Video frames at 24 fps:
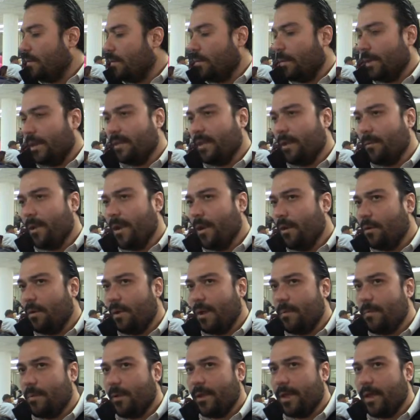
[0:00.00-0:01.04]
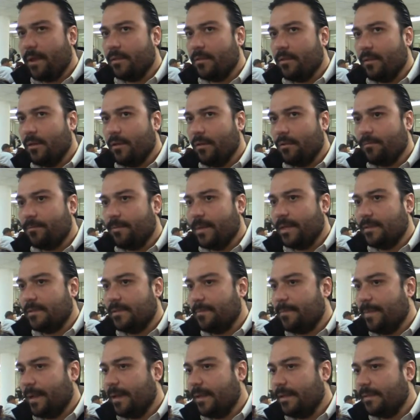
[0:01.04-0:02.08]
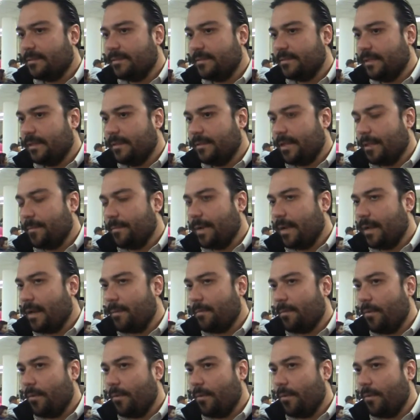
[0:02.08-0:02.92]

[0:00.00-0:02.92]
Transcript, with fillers: Ahorita, bueno, el proyecto de los principales es el tema del